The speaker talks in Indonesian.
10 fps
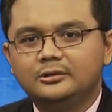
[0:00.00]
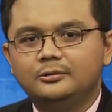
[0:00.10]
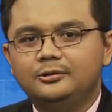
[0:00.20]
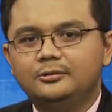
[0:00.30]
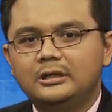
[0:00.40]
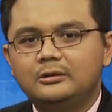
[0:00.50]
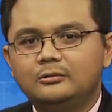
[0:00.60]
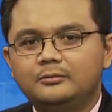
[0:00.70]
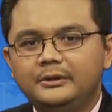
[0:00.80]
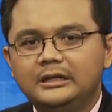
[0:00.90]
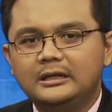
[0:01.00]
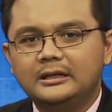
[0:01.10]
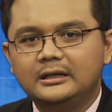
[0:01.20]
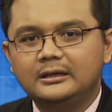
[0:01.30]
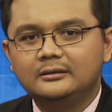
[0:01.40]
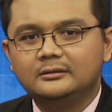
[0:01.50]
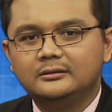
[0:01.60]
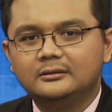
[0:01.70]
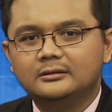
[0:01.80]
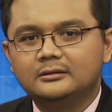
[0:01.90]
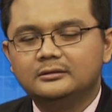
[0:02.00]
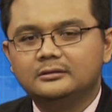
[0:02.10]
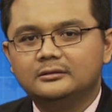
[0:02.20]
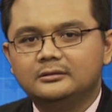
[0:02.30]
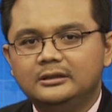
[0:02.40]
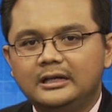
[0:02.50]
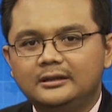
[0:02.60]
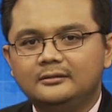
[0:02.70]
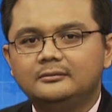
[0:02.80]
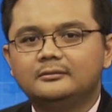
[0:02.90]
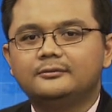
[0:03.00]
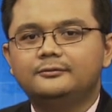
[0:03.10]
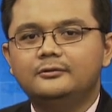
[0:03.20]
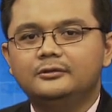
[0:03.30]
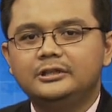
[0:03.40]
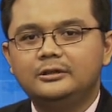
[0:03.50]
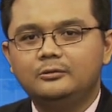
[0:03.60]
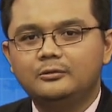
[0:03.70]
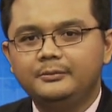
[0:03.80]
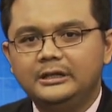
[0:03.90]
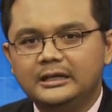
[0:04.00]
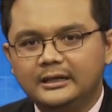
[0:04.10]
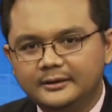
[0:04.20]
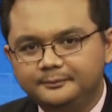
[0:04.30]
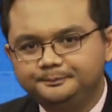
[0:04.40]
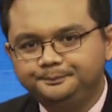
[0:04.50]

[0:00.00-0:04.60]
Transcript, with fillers: tujuan hukum pidana, dan fungsi hukum pidana.